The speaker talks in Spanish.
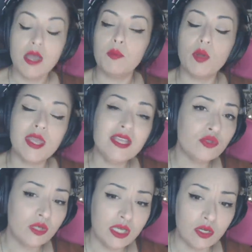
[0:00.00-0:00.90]
Podéis
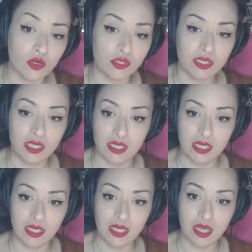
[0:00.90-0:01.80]
uniros
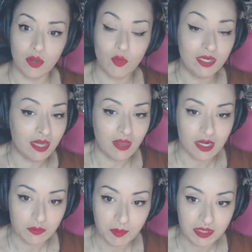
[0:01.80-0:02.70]
eh, a cualquiera de
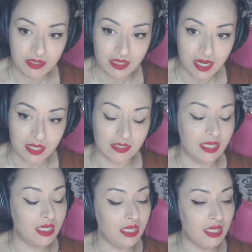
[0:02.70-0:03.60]
las membresías
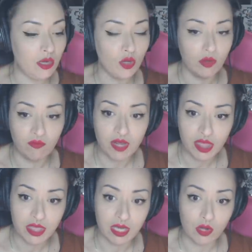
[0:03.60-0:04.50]
y lo que
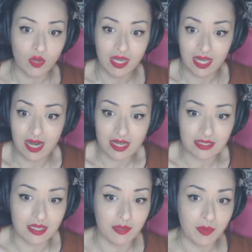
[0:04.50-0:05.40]
ofrece, lo que queráis
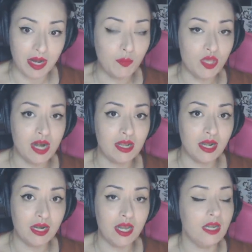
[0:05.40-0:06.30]
eh, para apoyar al
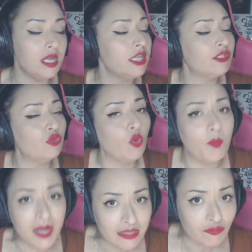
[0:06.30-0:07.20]
canal,
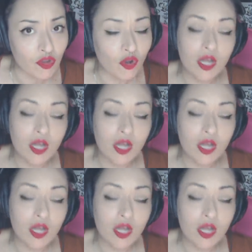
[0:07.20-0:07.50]
estupendo.